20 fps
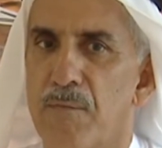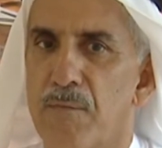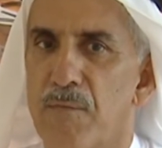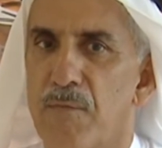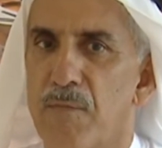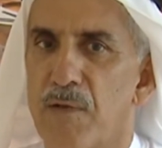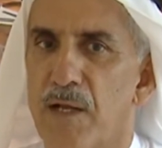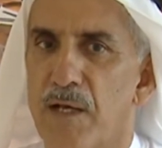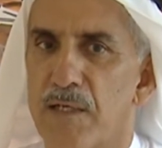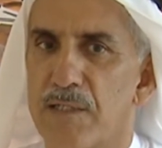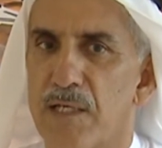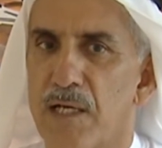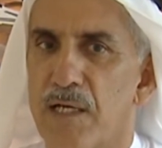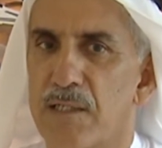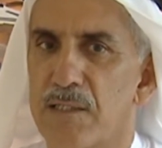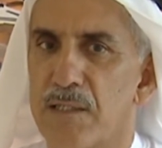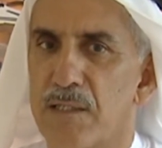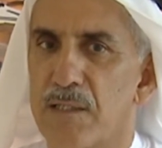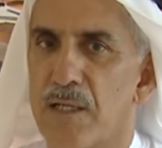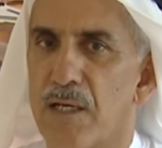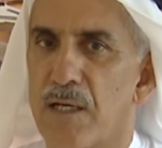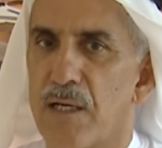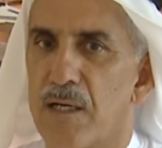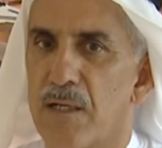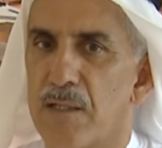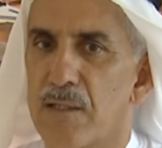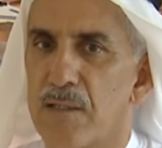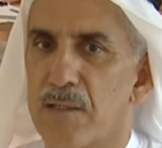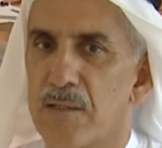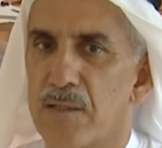بالاساس
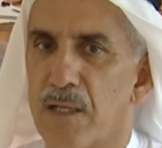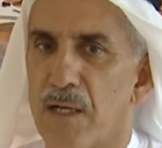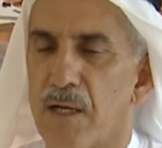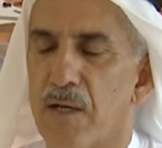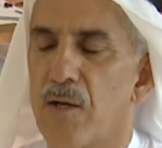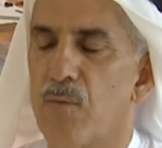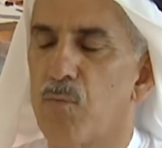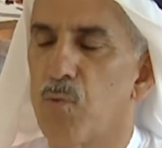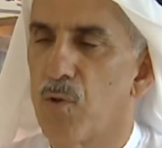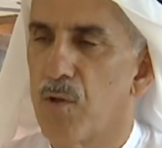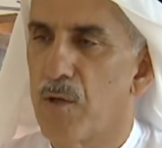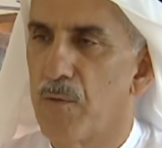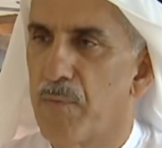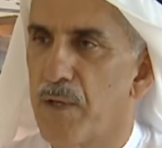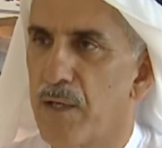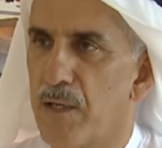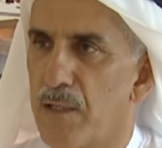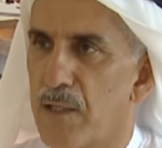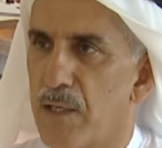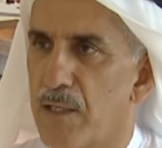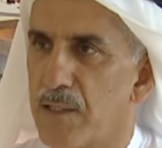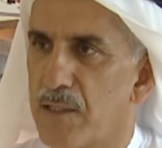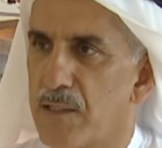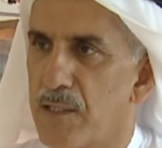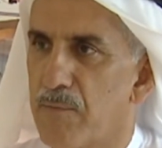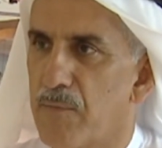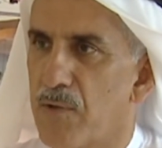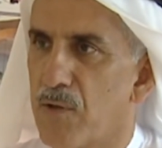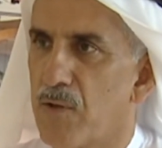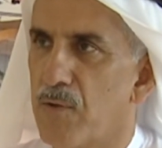لطائرات طيران ابو ظبي الذي
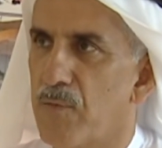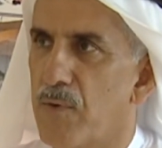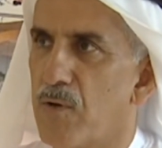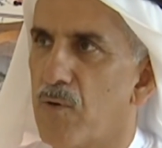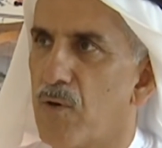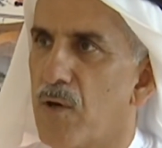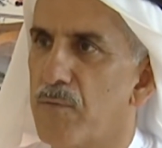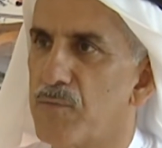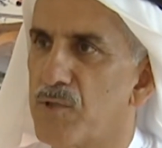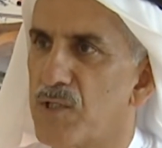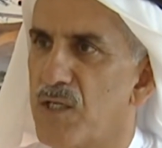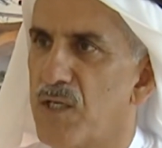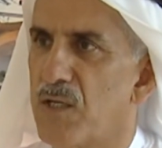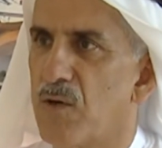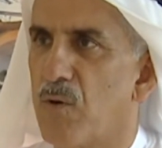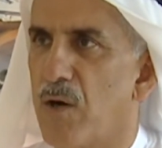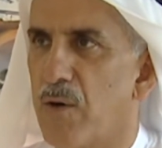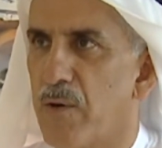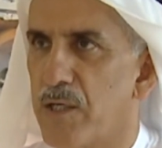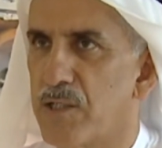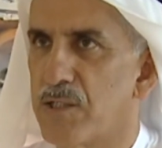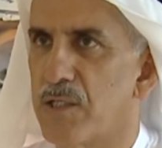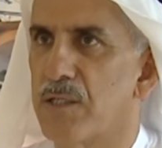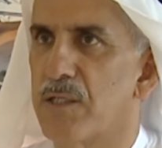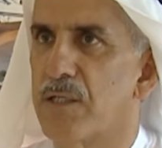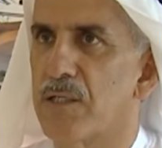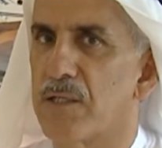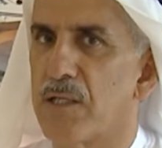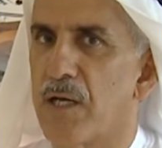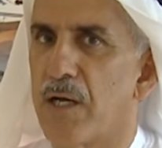تملك 58 او حوالي
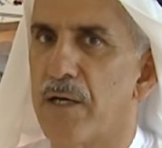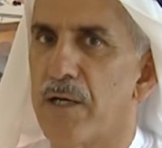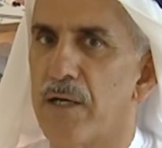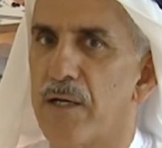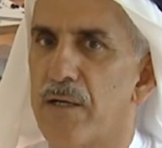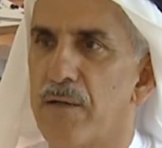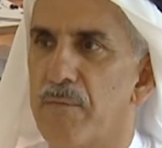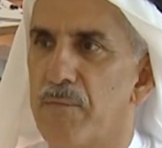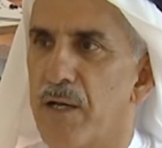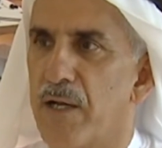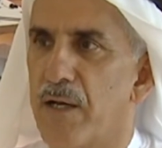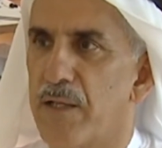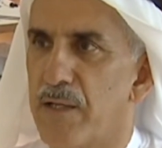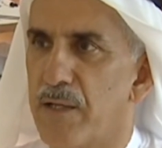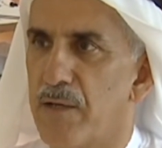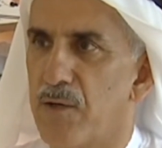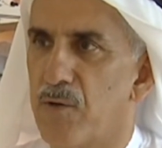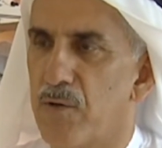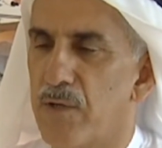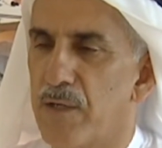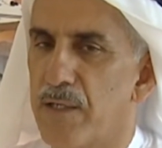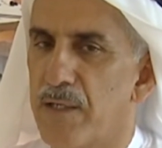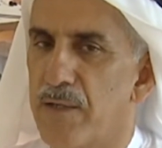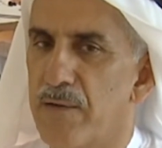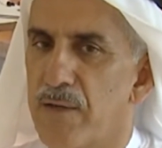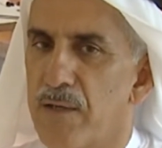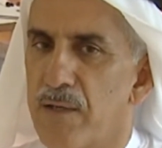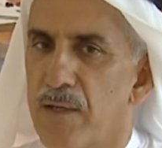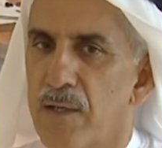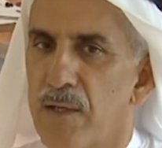60 طائره من هذه النوعيه
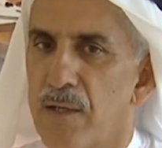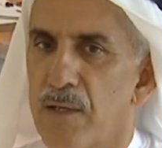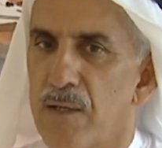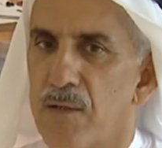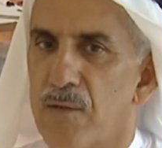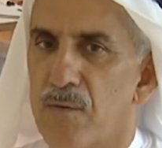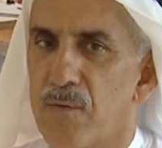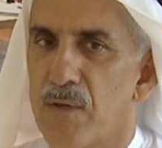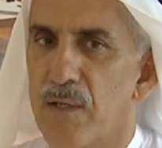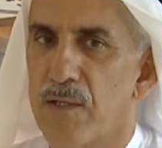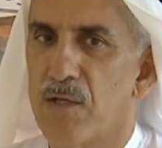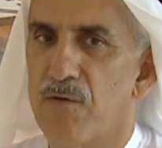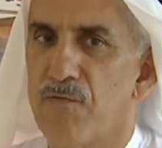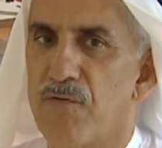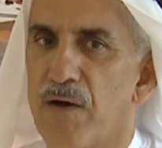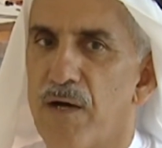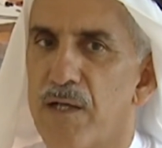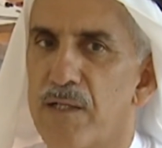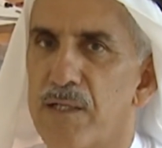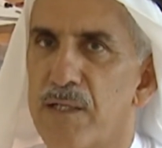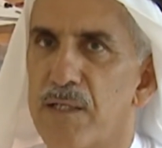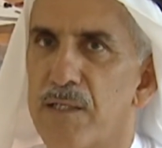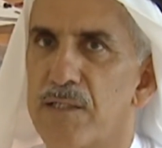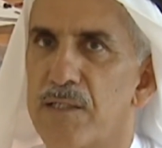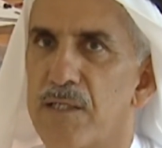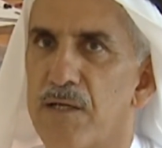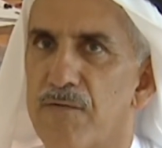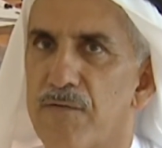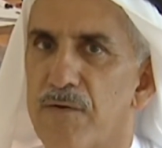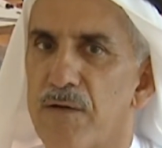وتفادي
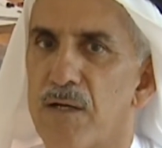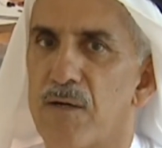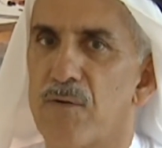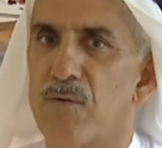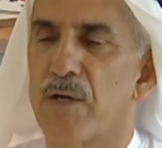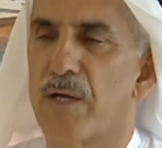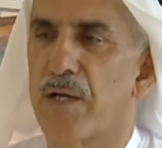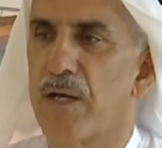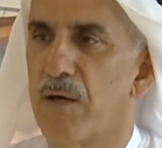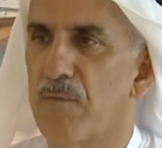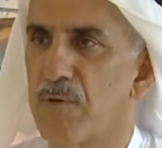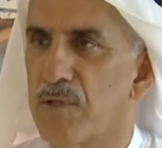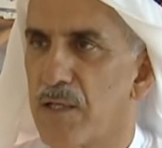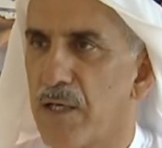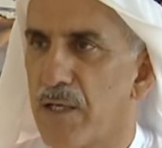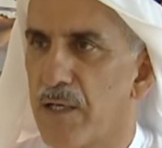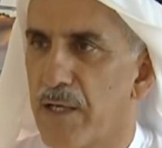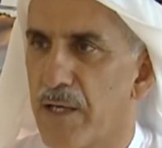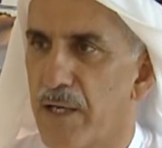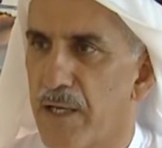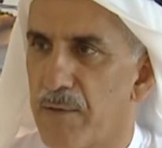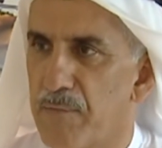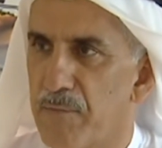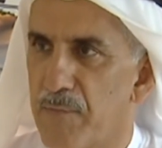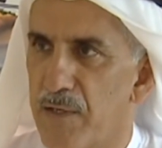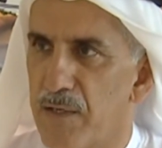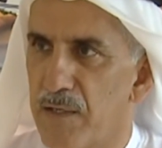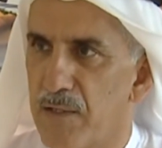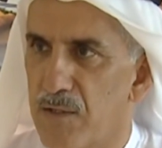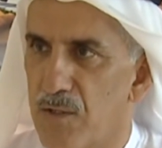سفر وغياب الطيارين
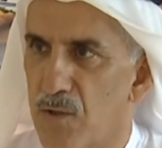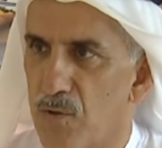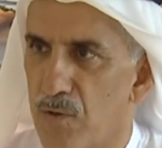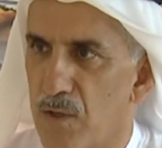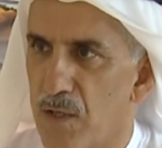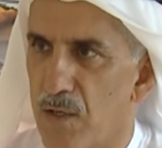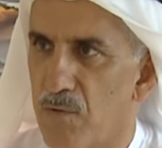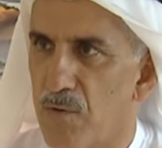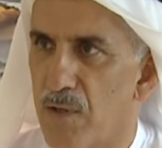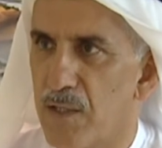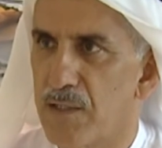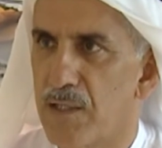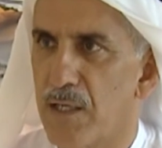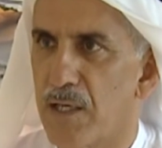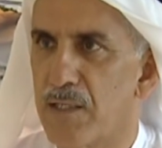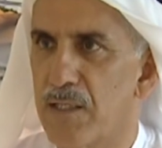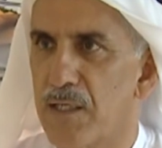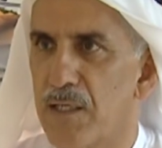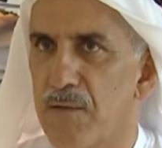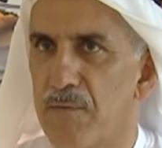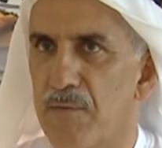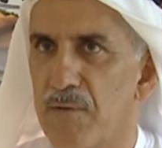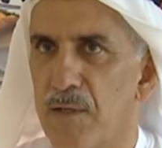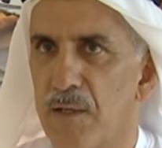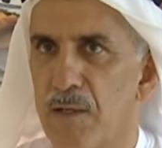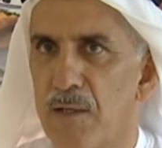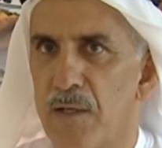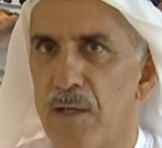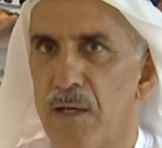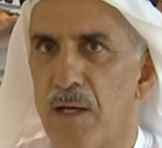من الدوله وتقديم
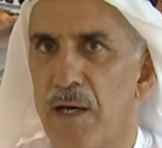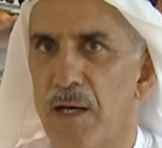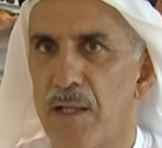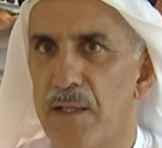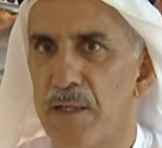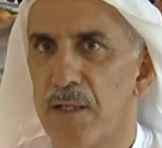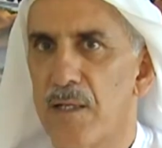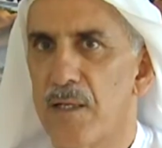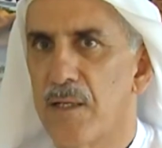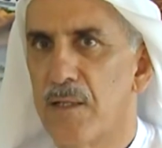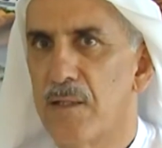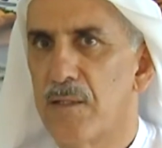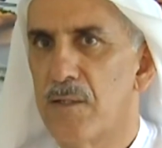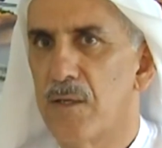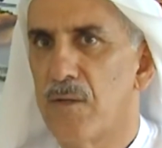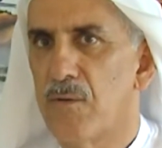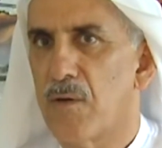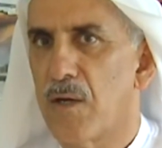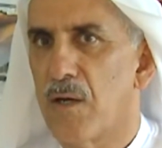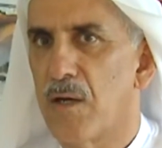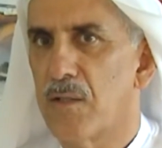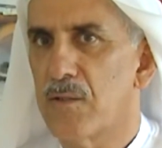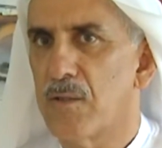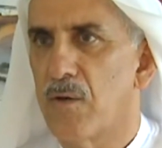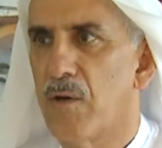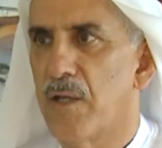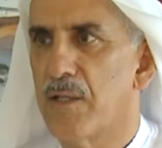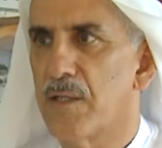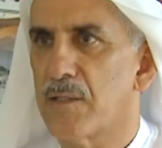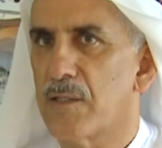هذه الدورات
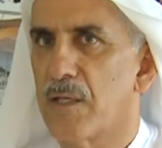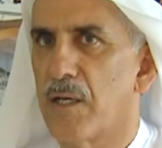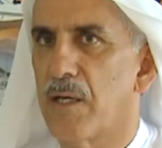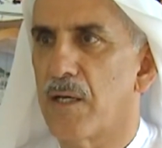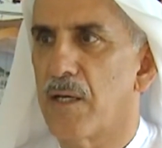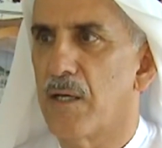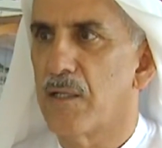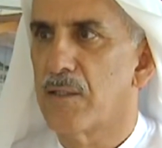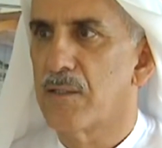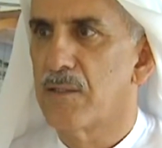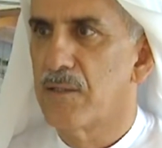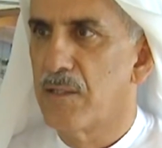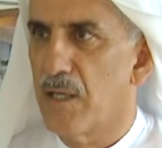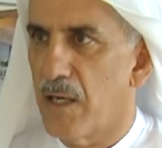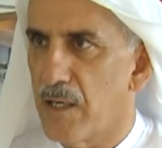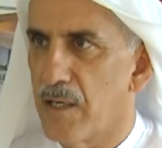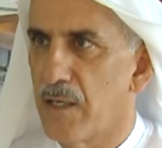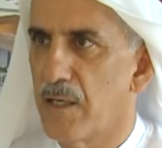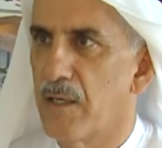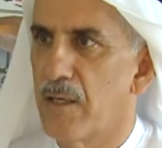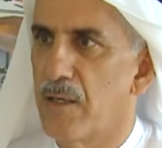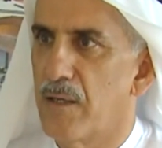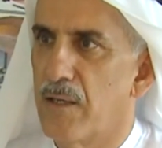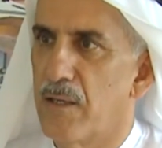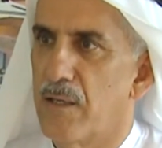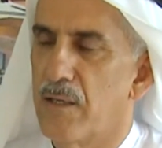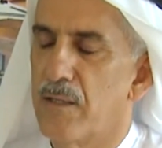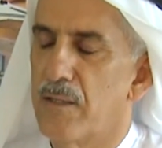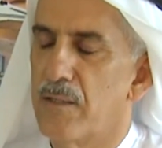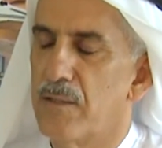او هذه الطائرات داخل
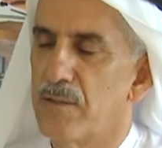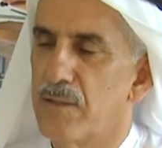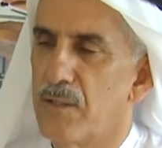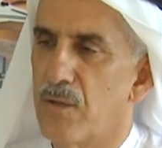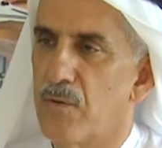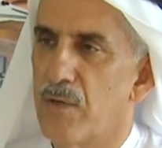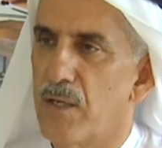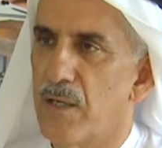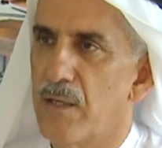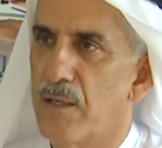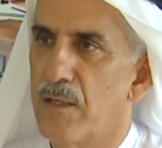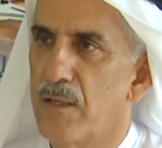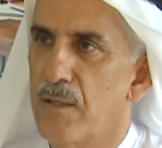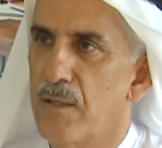الدوله